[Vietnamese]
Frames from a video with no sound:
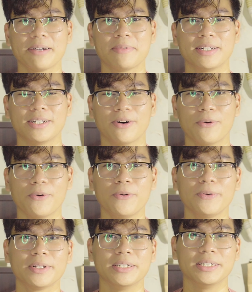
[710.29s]
cái mình
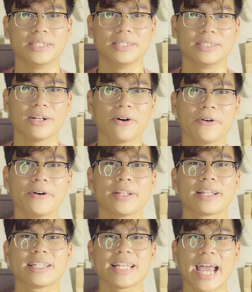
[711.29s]
ngủ từ tối
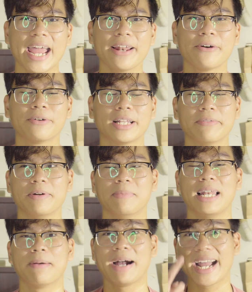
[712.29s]
cho tới sáng luôn. Tại vì
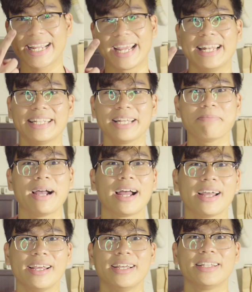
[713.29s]
mình làm 2 ngày liên tiếp mà,
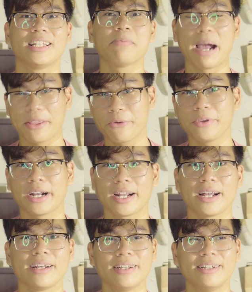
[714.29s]
thứ Bảy Chủ Nhật
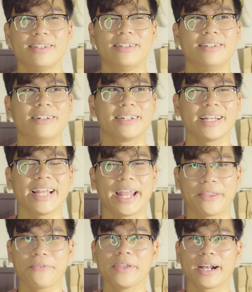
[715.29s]
á. Nên cái
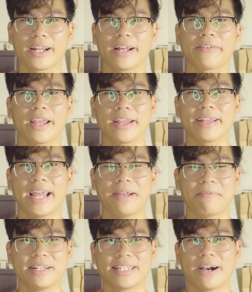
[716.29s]
ngày Chủ Nhật á, cái
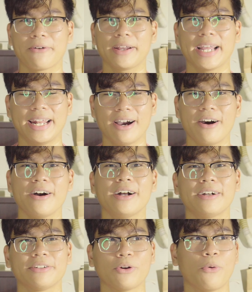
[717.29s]
ngày mà sau cái ngày
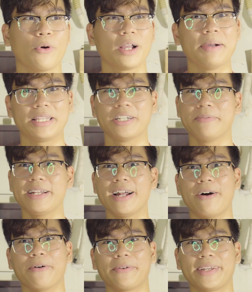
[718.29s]
đó, trời ơi các bạn chưa biết
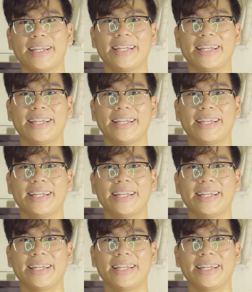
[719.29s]
đâu,